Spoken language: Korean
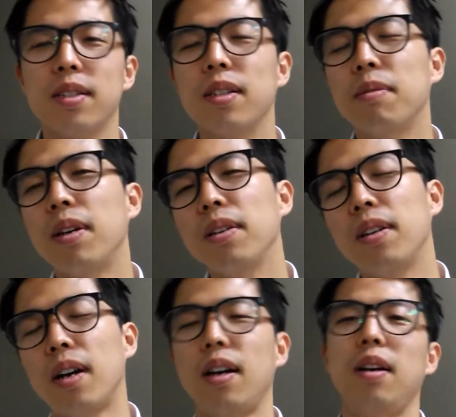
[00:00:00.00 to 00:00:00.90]
지금
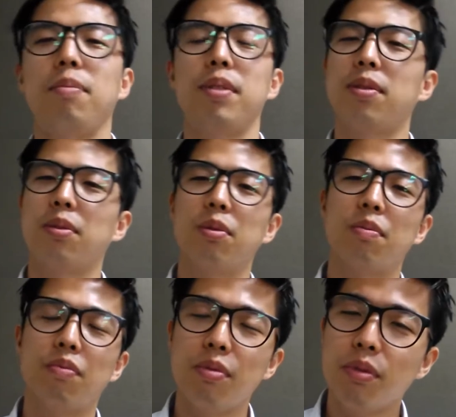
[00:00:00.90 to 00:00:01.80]
하는 일이
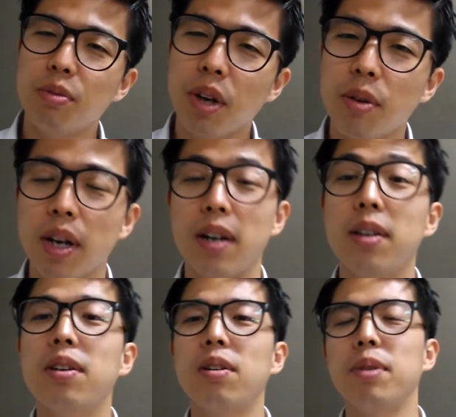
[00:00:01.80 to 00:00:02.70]
비전도 불투명하고
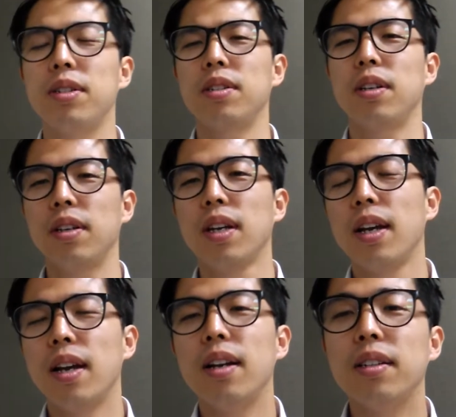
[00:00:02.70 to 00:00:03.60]
약간 이러면 이제
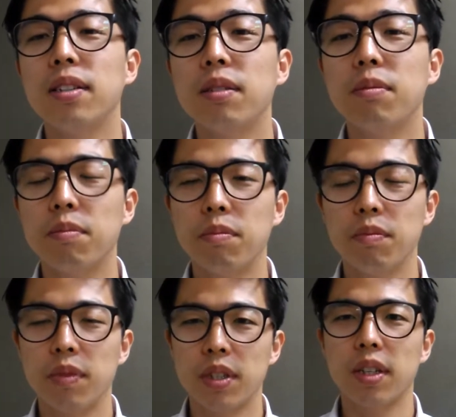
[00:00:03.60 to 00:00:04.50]

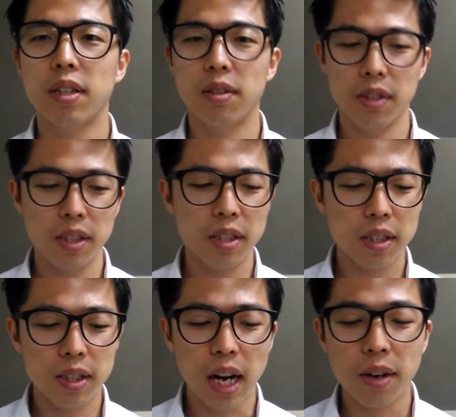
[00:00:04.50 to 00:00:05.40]
앨리스는 이제 그런
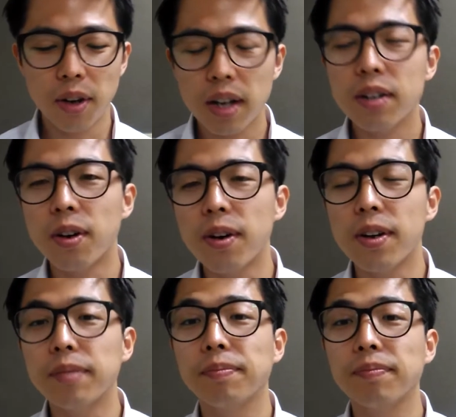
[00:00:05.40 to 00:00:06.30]
이직을 장려하는
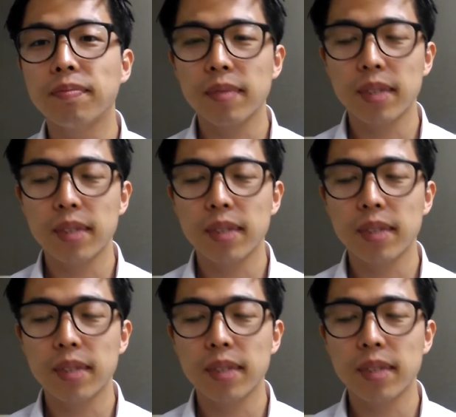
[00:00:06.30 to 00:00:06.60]
거예요.